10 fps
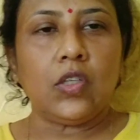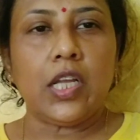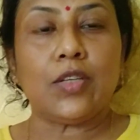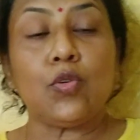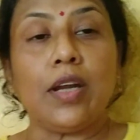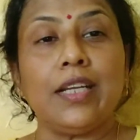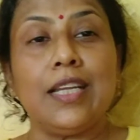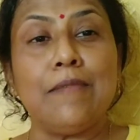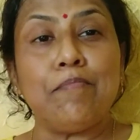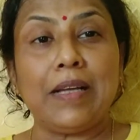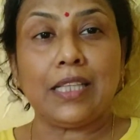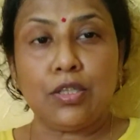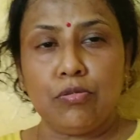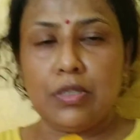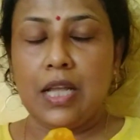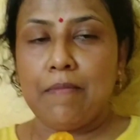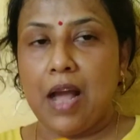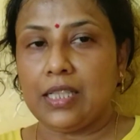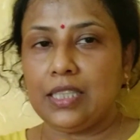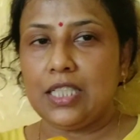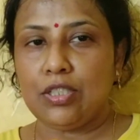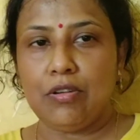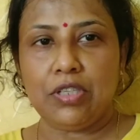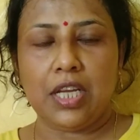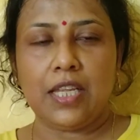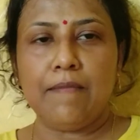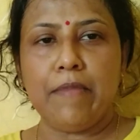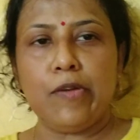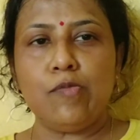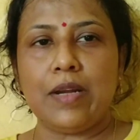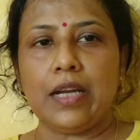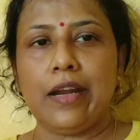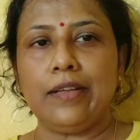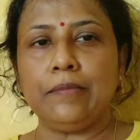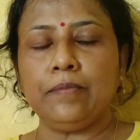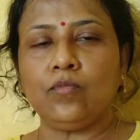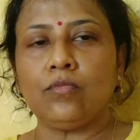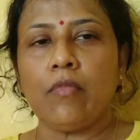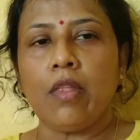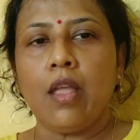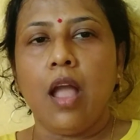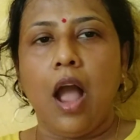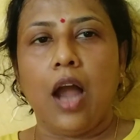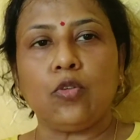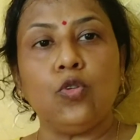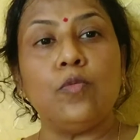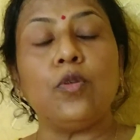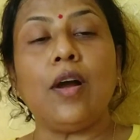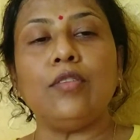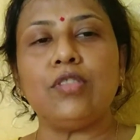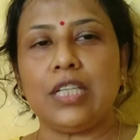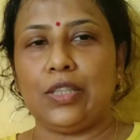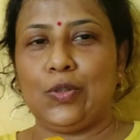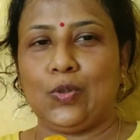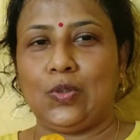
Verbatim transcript: একটুখানি নিম পাতা শুকিয়ে মা দিয়েছিল সেই নিম বেগুন বানালাম আর কুমড়ো আলু সেদ্ধ